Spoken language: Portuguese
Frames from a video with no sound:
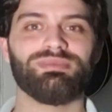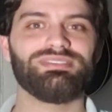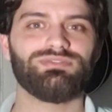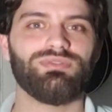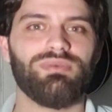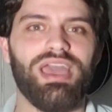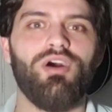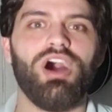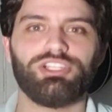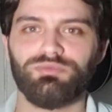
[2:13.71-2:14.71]
mas isso é
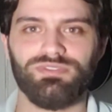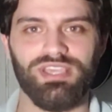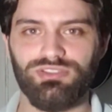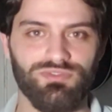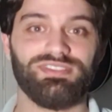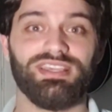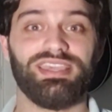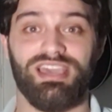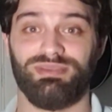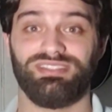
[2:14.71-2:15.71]
ótimo se é isso que você
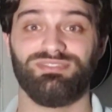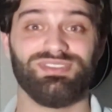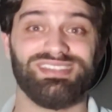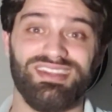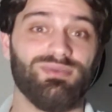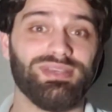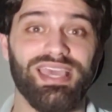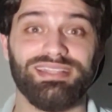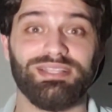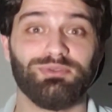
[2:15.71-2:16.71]
quer, mas se você não
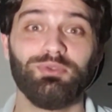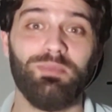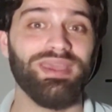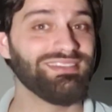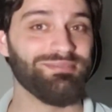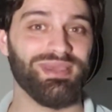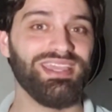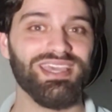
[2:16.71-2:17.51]
quer, tá tudo bem também.